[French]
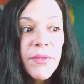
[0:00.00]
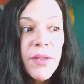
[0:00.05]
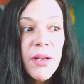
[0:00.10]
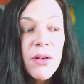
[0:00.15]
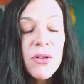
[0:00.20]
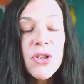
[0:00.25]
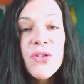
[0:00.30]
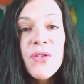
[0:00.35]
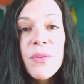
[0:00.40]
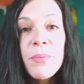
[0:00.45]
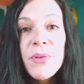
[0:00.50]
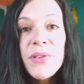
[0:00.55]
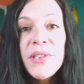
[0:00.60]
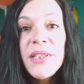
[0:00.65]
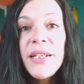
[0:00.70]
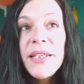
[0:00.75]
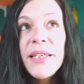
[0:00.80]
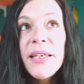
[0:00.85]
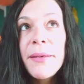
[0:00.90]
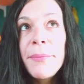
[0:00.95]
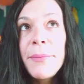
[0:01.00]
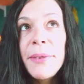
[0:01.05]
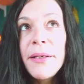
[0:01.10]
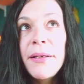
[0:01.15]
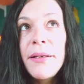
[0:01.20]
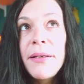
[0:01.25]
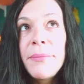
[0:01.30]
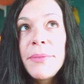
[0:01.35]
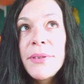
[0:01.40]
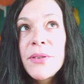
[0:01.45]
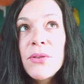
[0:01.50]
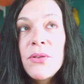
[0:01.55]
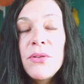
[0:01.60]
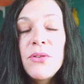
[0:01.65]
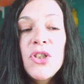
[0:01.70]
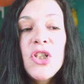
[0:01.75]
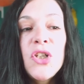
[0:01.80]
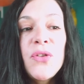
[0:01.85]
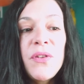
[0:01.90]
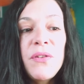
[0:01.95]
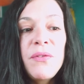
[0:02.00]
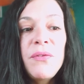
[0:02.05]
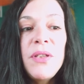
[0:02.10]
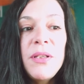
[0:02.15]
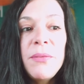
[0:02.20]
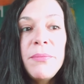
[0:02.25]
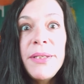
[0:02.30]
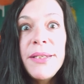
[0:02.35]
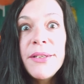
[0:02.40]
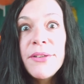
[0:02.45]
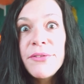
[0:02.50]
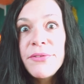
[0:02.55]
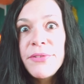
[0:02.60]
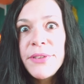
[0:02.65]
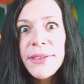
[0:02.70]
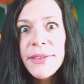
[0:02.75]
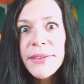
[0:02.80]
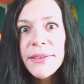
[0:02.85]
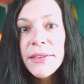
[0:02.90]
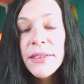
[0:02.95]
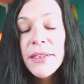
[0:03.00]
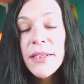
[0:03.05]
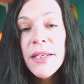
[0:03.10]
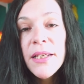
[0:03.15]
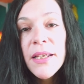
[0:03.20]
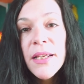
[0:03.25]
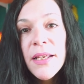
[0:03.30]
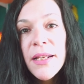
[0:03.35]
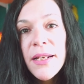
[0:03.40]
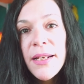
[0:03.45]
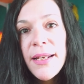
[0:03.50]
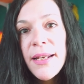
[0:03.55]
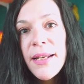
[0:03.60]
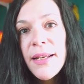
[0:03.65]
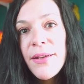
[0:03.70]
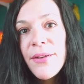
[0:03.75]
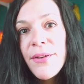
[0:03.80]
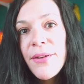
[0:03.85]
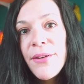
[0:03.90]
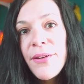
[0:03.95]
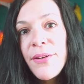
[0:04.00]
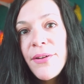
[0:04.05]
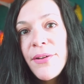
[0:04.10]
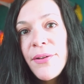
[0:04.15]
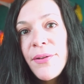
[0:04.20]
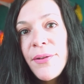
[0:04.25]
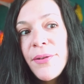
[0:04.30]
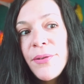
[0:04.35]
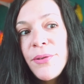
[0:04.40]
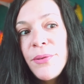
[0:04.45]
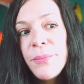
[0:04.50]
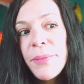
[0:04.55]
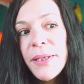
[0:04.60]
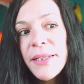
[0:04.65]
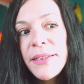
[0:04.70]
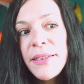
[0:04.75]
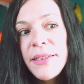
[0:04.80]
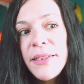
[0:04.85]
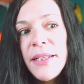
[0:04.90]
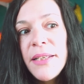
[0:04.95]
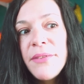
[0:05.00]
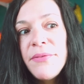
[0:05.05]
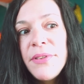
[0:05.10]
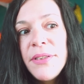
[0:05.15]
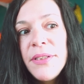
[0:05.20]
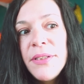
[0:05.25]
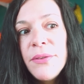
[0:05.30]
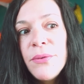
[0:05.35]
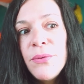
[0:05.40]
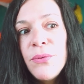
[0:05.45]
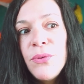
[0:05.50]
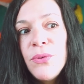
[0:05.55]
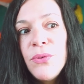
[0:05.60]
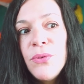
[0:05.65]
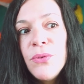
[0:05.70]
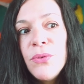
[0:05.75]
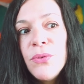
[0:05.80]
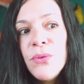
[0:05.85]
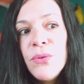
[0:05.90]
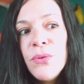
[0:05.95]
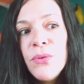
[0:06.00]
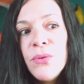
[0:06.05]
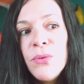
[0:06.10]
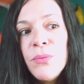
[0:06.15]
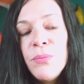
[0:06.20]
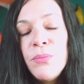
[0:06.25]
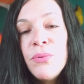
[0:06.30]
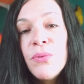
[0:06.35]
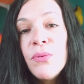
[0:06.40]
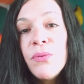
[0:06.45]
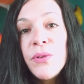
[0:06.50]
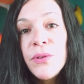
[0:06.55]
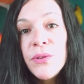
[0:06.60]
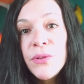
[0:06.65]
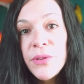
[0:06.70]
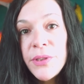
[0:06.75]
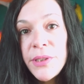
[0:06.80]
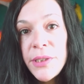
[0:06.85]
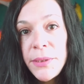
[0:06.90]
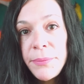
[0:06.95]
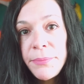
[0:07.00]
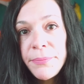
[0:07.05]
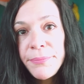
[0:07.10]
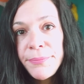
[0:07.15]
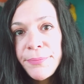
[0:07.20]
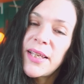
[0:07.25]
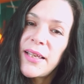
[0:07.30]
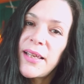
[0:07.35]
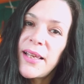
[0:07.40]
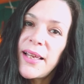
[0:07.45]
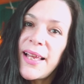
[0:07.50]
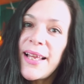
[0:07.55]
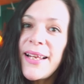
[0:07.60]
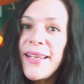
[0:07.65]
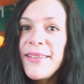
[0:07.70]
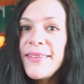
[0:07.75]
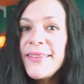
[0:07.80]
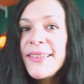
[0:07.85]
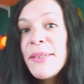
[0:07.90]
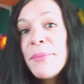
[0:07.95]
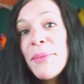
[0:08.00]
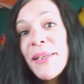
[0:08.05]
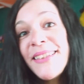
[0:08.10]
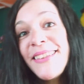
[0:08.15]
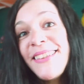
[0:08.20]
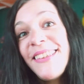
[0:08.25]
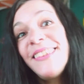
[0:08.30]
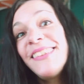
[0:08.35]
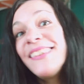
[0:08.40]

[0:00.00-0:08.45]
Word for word: Alors, je vais poser la caméra hein, parce que je vais filmer en fait une partie de la vidéo de, pour vendredi. Allez, c'est parti